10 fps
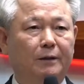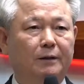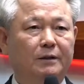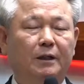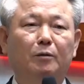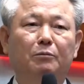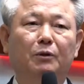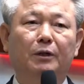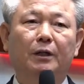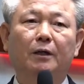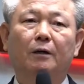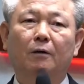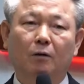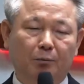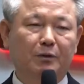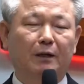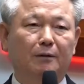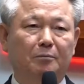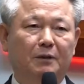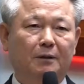생명이 없다는
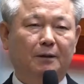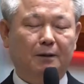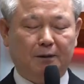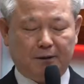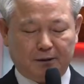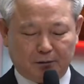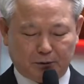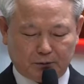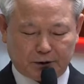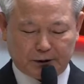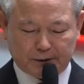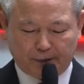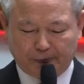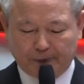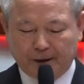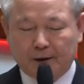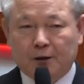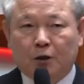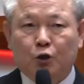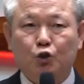겁니다. 여러분, 우리는
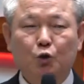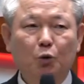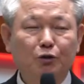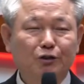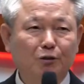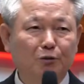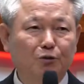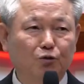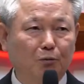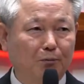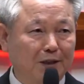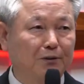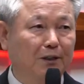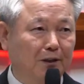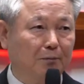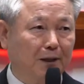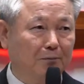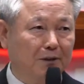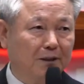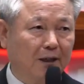솔선수범할 수 있기를
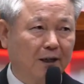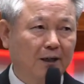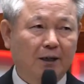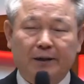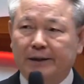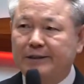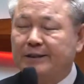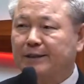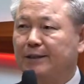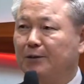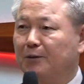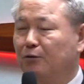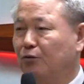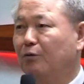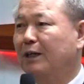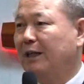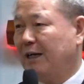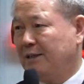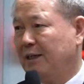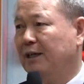바랍니다. 시키는 건 누구나
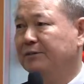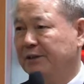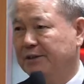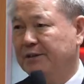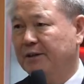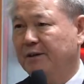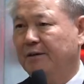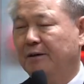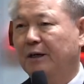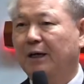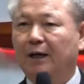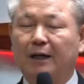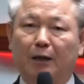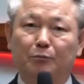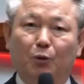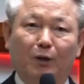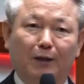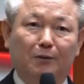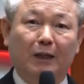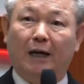다잘할수 있어요. 감동하는
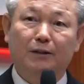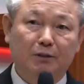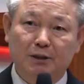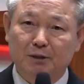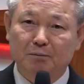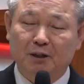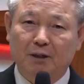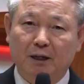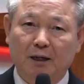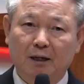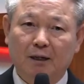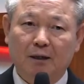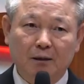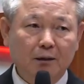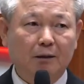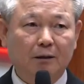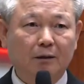거 다 할 수 있습니다. 네.